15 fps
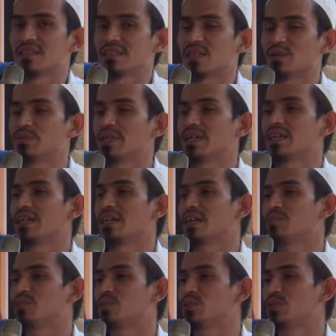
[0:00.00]
Tapi
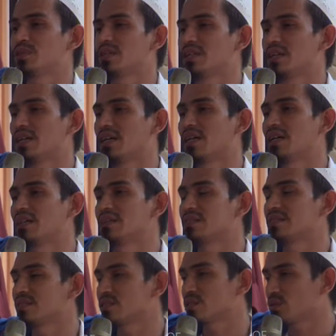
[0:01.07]
alhamdulillah ahli
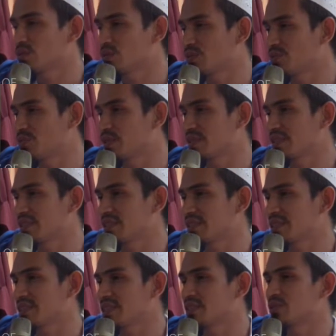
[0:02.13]
tasawuf
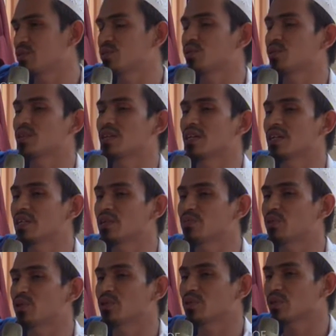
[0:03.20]
mengatakan sunnah
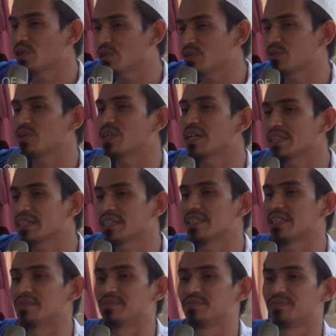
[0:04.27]
dipotong tulangnya.
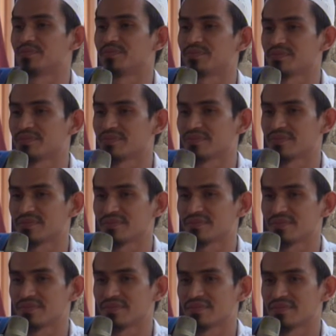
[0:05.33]

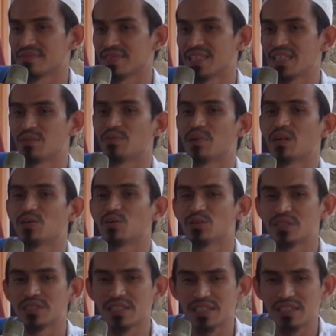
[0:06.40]
Ya
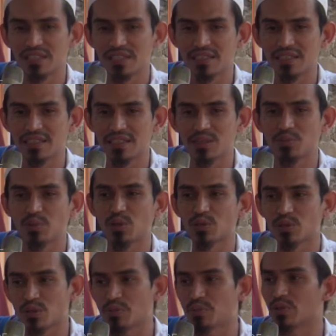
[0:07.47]
bagusnya
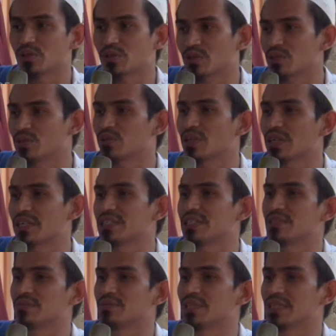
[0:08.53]
dipotong-potong
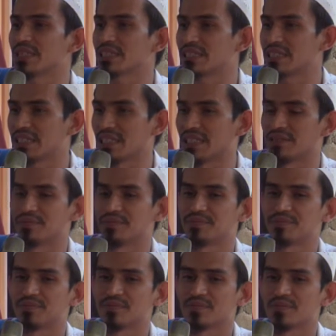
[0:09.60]
tulangnya biar kecil.
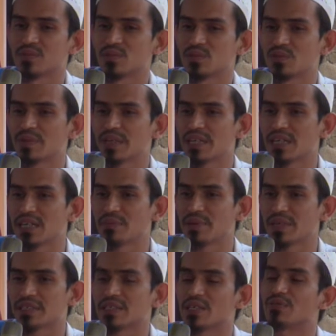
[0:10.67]
Supaya
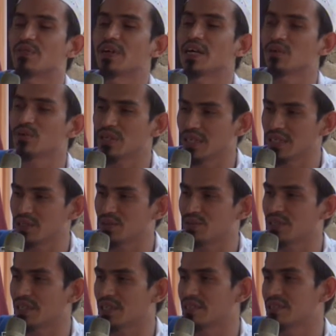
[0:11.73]
apa? Tafaulan
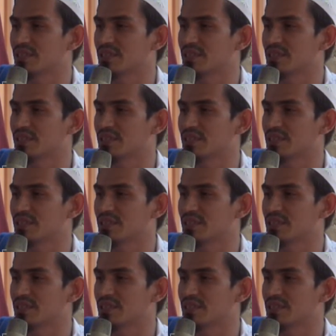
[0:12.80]
juga.